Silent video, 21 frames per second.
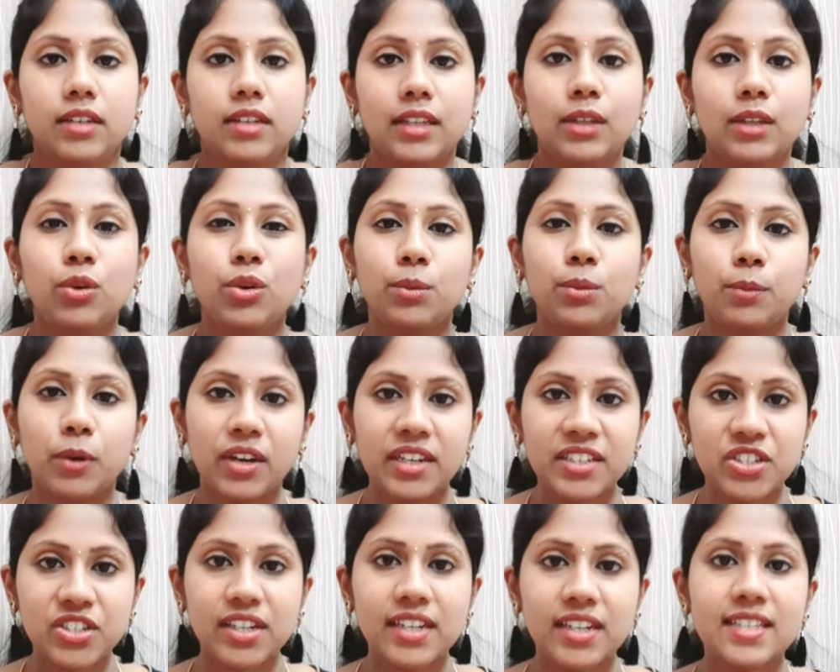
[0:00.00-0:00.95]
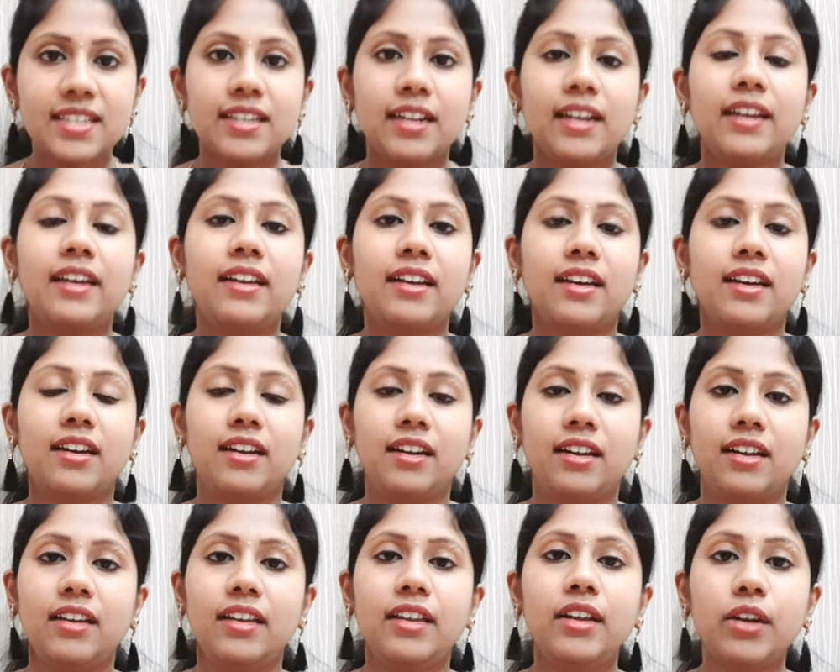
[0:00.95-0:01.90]
அந்த ஒரு மாய்ஸ்சரைசராக இருக்கிற
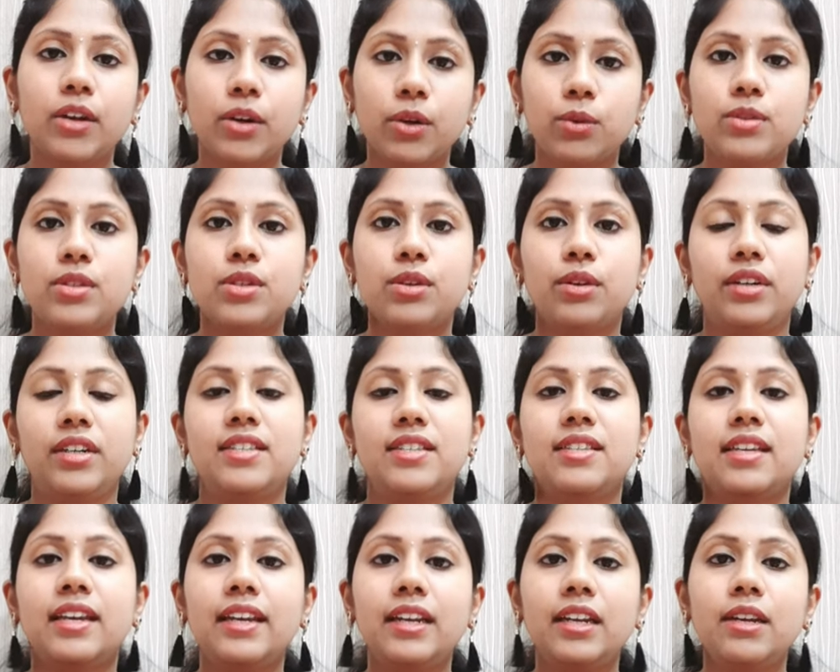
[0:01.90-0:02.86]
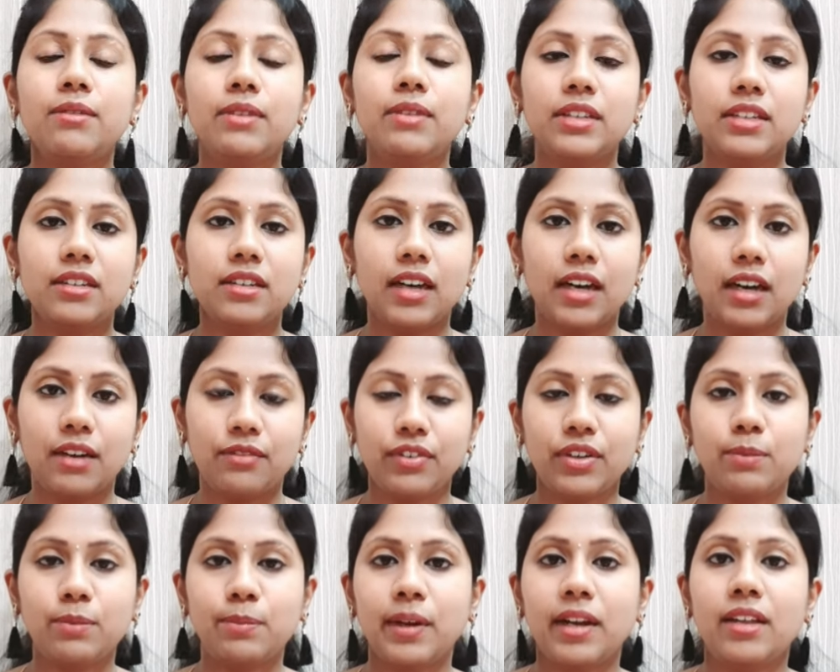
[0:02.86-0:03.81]
இருக்கணும்னு சொல்லிட்டு ஸ்கின்னை வந்து
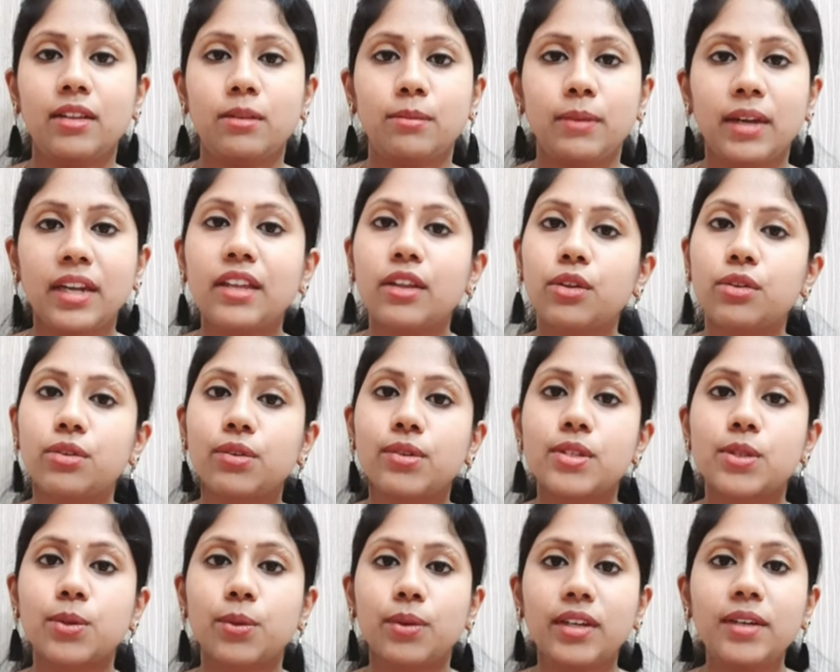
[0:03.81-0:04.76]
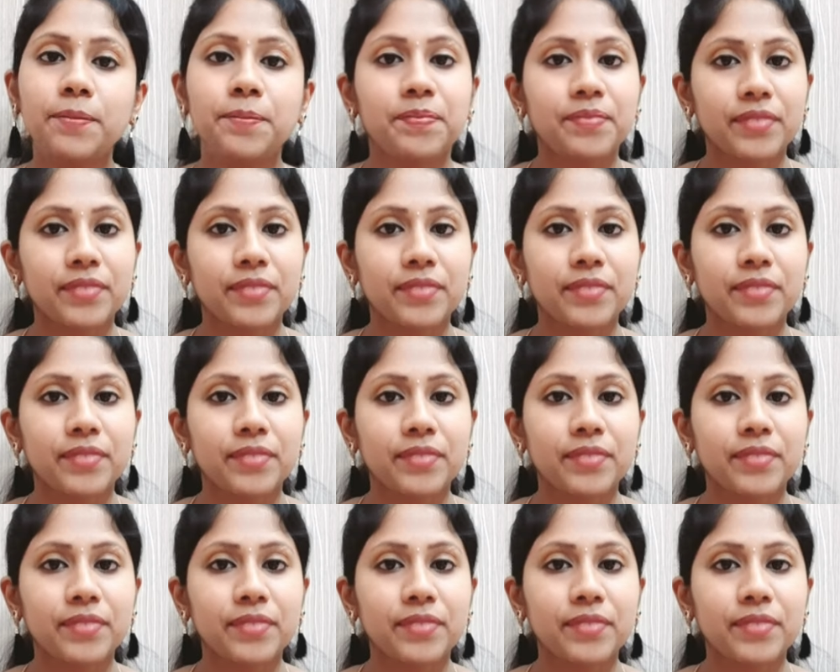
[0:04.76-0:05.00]
அஃபெக்ட் பண்ணாத மாதிரி இருக்கணும்னு சொல்லி